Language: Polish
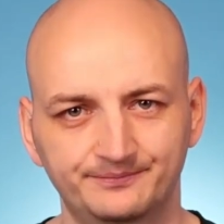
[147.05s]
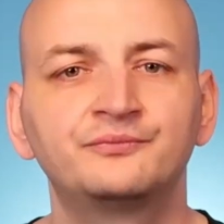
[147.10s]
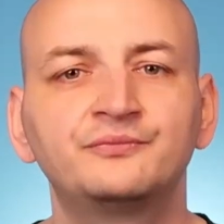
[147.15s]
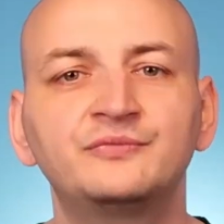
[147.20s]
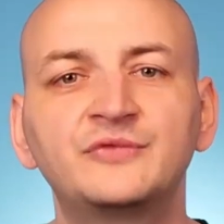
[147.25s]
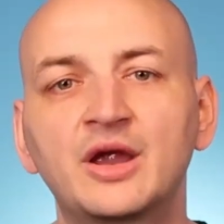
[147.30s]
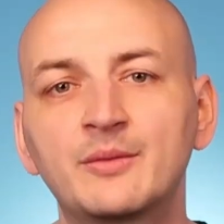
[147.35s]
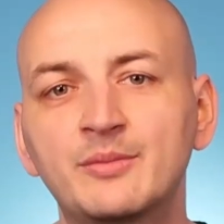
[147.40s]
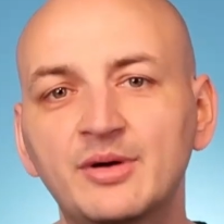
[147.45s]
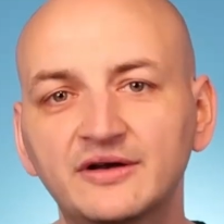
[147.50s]

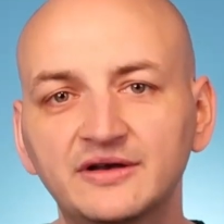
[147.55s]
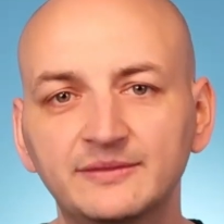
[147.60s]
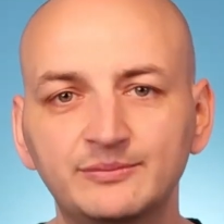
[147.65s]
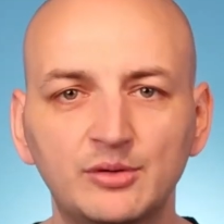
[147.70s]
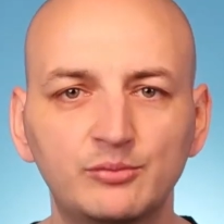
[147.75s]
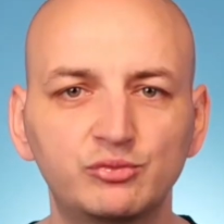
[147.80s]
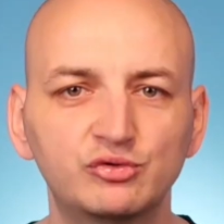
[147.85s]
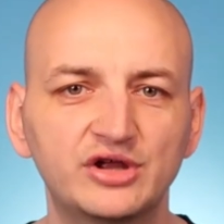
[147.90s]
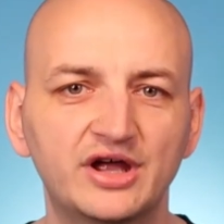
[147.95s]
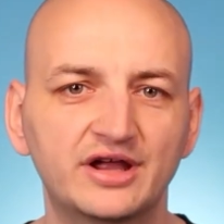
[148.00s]
Najbardziej
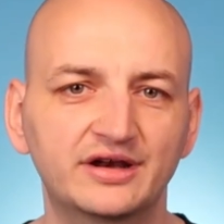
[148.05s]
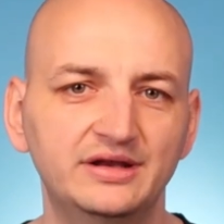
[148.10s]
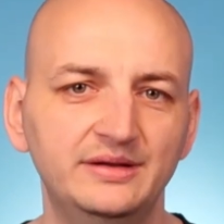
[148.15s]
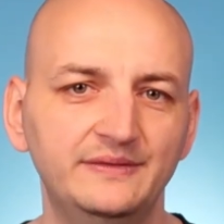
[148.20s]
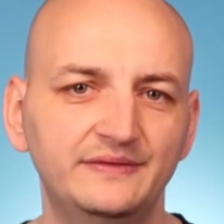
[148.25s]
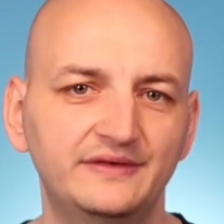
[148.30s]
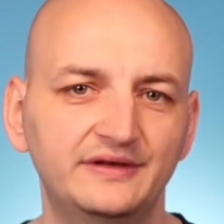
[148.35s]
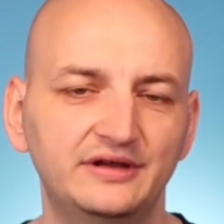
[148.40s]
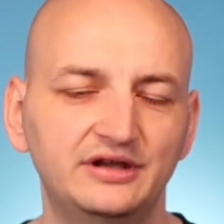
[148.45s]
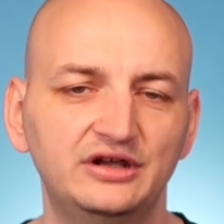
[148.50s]
popularnym
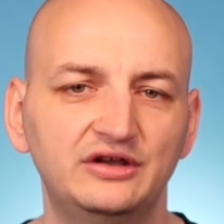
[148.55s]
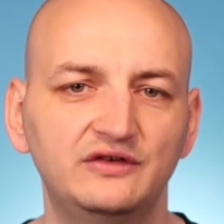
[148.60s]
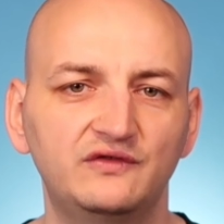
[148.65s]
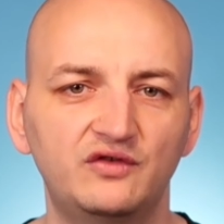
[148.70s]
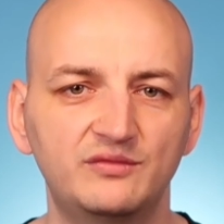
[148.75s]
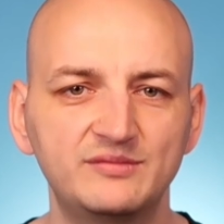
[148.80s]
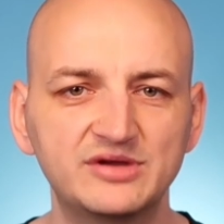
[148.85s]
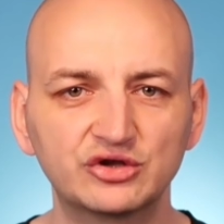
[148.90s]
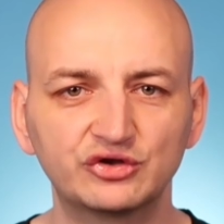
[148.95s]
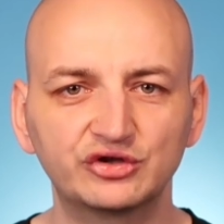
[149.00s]
z
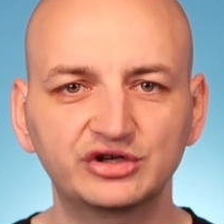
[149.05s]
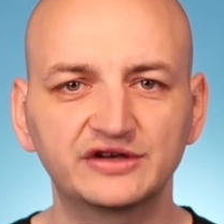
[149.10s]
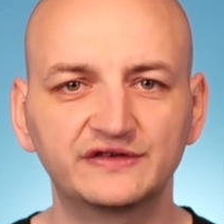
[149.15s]
wymienionych